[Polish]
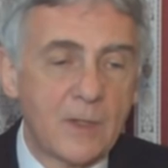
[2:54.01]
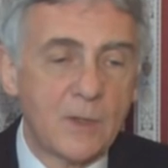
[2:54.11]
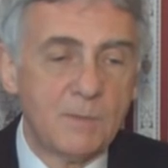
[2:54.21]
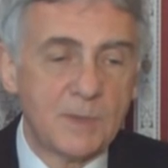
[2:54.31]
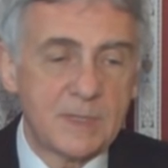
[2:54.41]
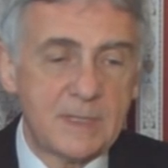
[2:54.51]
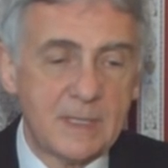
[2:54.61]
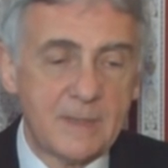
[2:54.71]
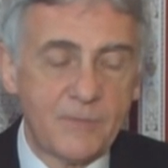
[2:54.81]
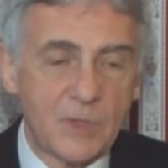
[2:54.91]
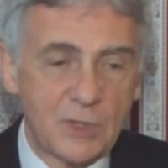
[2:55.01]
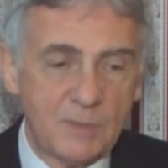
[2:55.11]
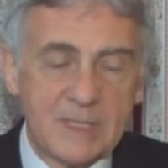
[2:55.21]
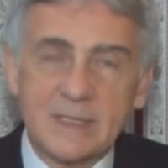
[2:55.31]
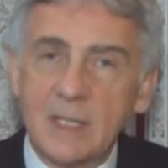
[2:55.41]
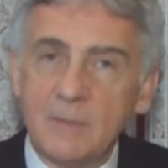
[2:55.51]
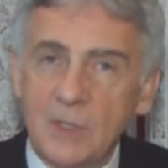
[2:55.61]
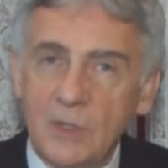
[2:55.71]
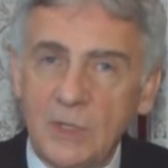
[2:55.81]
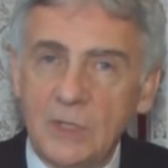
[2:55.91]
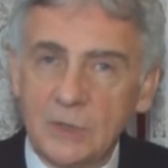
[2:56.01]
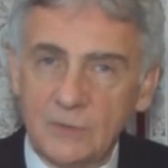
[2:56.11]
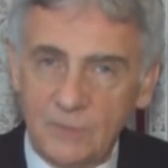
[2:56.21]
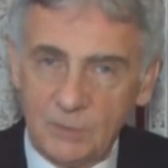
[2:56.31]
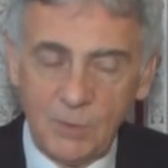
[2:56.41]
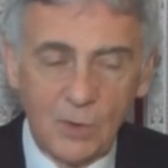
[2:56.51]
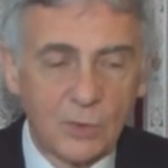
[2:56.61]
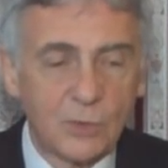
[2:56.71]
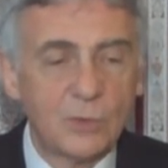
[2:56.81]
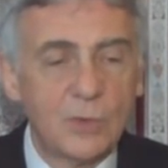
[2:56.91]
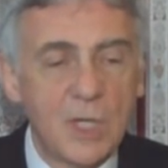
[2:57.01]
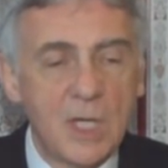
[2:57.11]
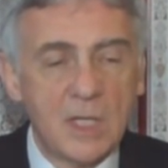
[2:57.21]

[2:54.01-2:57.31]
kompozycje, żeby z samego ich wyboru